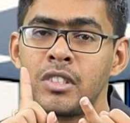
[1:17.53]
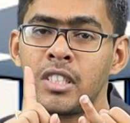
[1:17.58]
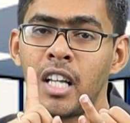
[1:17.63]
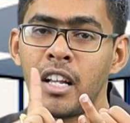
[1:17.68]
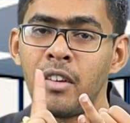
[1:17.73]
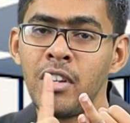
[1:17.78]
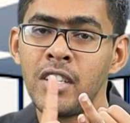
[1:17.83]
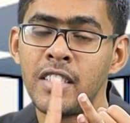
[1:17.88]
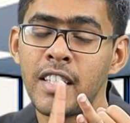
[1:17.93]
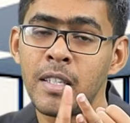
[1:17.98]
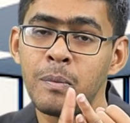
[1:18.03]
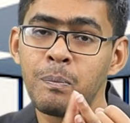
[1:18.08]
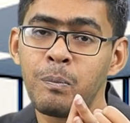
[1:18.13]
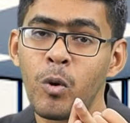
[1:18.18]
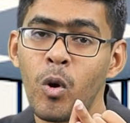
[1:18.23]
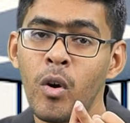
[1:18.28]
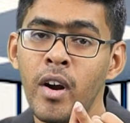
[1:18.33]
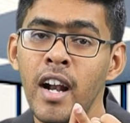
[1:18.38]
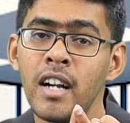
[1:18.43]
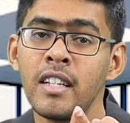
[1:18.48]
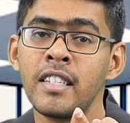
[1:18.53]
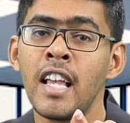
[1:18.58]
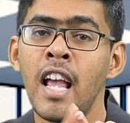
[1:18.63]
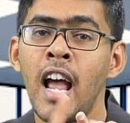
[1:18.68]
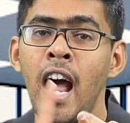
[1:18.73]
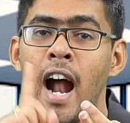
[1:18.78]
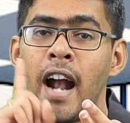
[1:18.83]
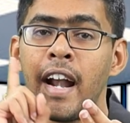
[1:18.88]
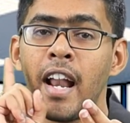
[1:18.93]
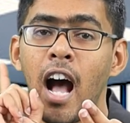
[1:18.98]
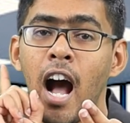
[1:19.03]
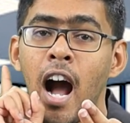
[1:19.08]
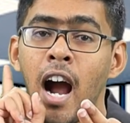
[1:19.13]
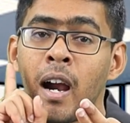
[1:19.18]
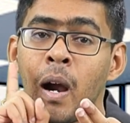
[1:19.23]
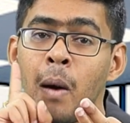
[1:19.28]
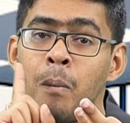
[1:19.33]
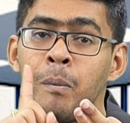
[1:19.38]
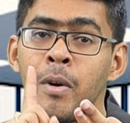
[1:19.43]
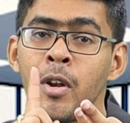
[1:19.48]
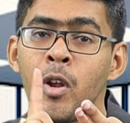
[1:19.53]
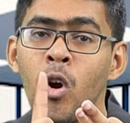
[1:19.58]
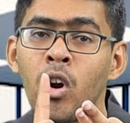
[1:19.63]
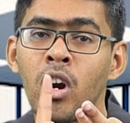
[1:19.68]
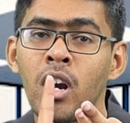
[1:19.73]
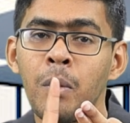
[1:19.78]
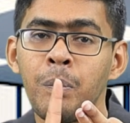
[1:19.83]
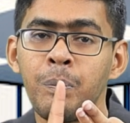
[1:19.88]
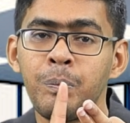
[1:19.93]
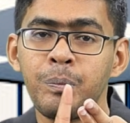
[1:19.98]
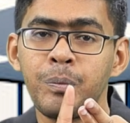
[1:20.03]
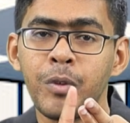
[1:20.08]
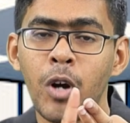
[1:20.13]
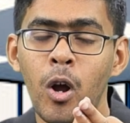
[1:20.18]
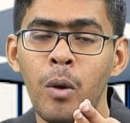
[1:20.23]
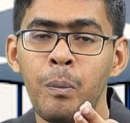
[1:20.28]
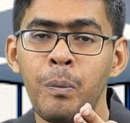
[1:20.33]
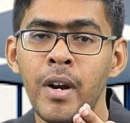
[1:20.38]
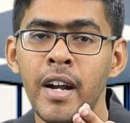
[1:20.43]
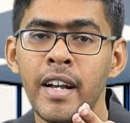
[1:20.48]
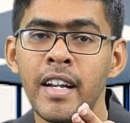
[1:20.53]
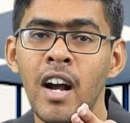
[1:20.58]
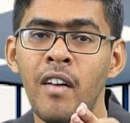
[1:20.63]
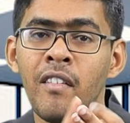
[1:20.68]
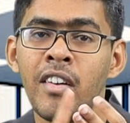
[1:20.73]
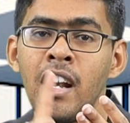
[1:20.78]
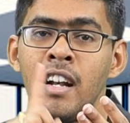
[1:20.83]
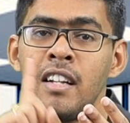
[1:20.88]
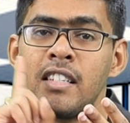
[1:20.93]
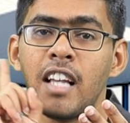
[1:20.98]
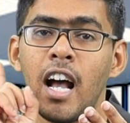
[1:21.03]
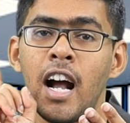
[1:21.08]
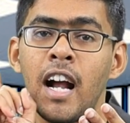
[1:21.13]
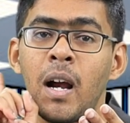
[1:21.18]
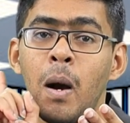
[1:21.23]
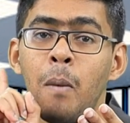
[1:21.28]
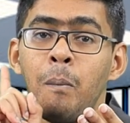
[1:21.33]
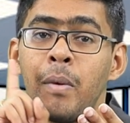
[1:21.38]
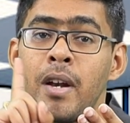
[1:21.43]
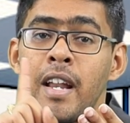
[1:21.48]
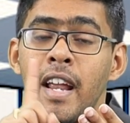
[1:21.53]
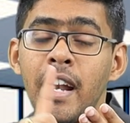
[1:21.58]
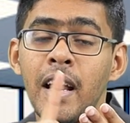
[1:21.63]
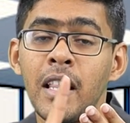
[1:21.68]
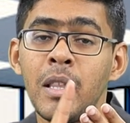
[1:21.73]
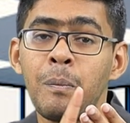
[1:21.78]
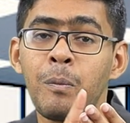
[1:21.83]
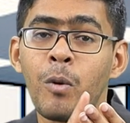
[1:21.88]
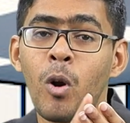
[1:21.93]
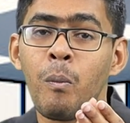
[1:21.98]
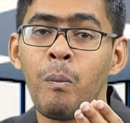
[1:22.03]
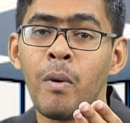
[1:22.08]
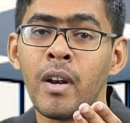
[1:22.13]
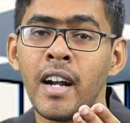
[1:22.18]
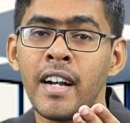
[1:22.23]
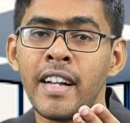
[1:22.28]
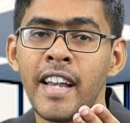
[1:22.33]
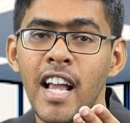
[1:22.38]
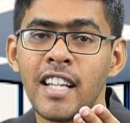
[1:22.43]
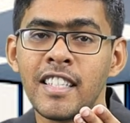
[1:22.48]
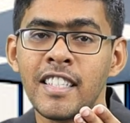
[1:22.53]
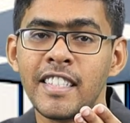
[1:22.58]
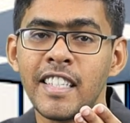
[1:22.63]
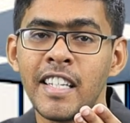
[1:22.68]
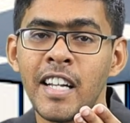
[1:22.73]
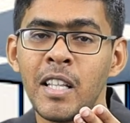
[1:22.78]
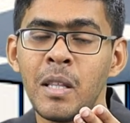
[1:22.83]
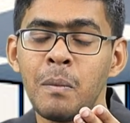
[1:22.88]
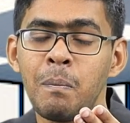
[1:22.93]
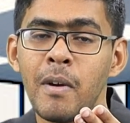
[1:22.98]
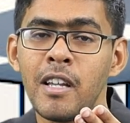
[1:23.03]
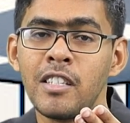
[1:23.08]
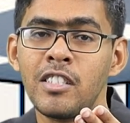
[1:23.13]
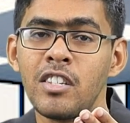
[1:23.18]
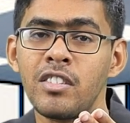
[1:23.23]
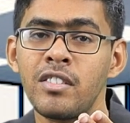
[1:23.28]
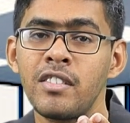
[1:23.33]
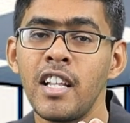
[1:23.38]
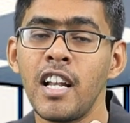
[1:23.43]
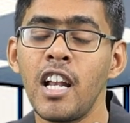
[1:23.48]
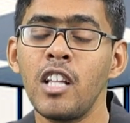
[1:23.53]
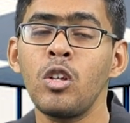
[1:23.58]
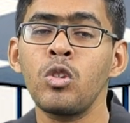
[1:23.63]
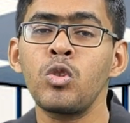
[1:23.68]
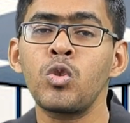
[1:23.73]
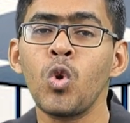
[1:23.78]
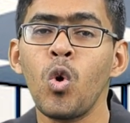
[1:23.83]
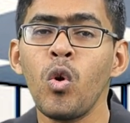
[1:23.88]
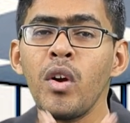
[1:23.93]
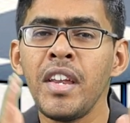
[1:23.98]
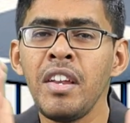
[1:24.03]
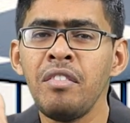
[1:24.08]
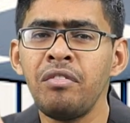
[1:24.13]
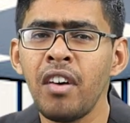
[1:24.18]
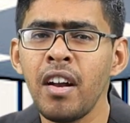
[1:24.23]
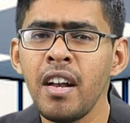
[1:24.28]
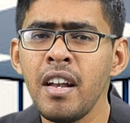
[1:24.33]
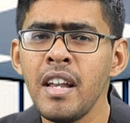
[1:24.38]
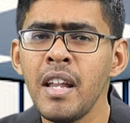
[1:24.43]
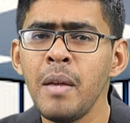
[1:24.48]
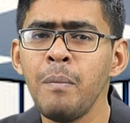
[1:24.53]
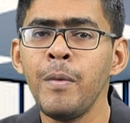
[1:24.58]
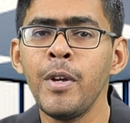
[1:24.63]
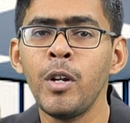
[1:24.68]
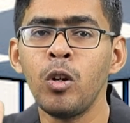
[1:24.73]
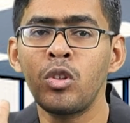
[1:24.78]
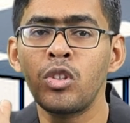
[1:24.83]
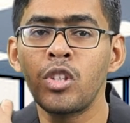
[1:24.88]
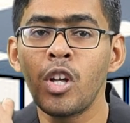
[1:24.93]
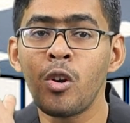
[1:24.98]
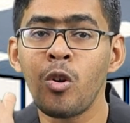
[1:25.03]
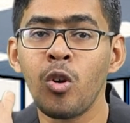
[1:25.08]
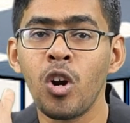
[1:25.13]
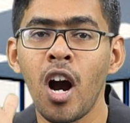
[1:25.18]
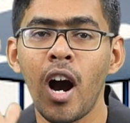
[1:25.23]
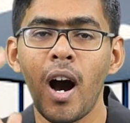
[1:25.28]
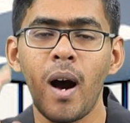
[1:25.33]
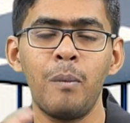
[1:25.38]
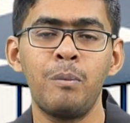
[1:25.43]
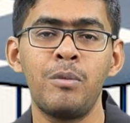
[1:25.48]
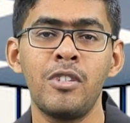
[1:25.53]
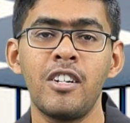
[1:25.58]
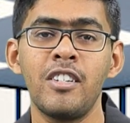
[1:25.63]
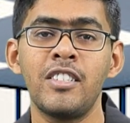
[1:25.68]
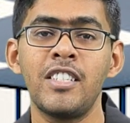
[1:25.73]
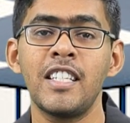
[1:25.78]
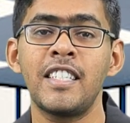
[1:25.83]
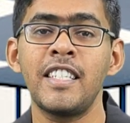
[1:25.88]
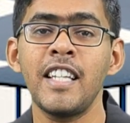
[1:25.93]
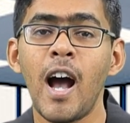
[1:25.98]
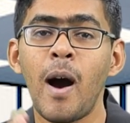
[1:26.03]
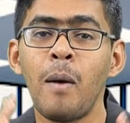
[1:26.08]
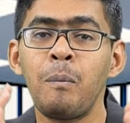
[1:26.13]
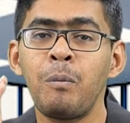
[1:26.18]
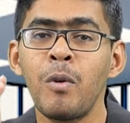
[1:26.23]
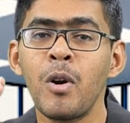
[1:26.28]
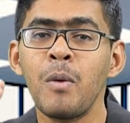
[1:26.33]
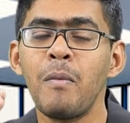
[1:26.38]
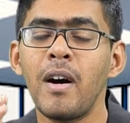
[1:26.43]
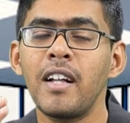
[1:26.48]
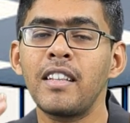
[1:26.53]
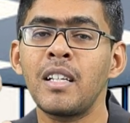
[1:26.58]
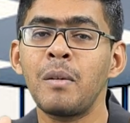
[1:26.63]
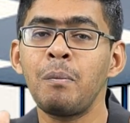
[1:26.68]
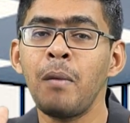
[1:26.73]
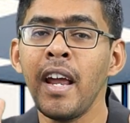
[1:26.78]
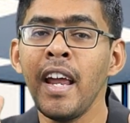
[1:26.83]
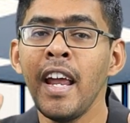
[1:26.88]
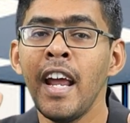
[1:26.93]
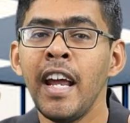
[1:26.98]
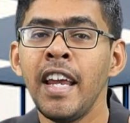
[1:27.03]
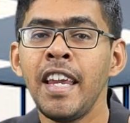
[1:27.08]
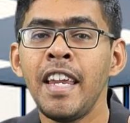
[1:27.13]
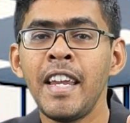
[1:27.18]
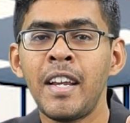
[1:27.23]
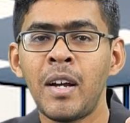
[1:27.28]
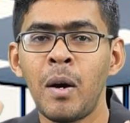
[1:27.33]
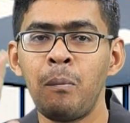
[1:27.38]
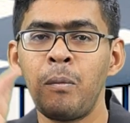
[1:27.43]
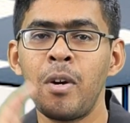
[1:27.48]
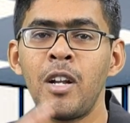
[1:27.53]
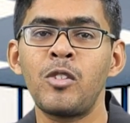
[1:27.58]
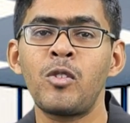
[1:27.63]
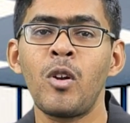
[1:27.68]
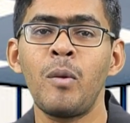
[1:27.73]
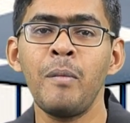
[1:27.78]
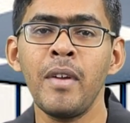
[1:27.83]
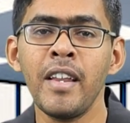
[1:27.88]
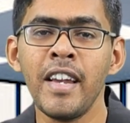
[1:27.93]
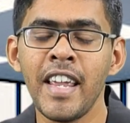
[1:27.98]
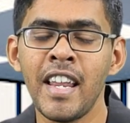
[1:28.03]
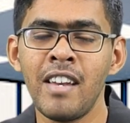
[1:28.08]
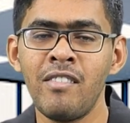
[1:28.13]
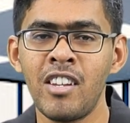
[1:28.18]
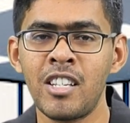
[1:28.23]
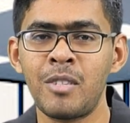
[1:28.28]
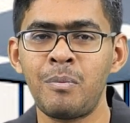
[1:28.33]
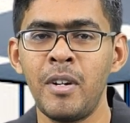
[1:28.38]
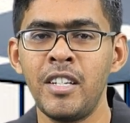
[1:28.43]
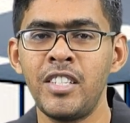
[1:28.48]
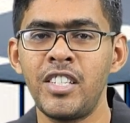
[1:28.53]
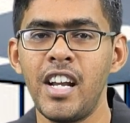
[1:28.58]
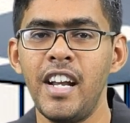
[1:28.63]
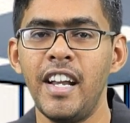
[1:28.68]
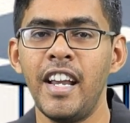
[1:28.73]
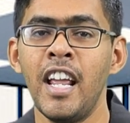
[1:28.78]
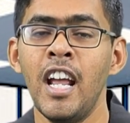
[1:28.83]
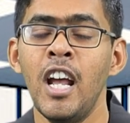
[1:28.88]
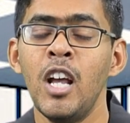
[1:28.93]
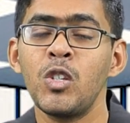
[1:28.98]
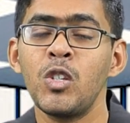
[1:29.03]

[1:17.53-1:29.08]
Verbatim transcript: సర్వీసెస్ ప్రోడక్ట్స్ అండ్ ఆ కంపెనీ యొక్క కార్పొరేట్ గవర్నెన్స్ ఆ కంపెనీ అనేది ప్రాపర్గా ట్యాక్సెస్ అనేది పే చేస్తుందా లేదా సో ఇవన్నీ మీరు తరువుగా అబ్జర్వ్ చేసి అప్పుడు మాత్రమే ఈ కంపెనీస్లో మీరు ఇన్వెస్ట్మెంట్ చేయండి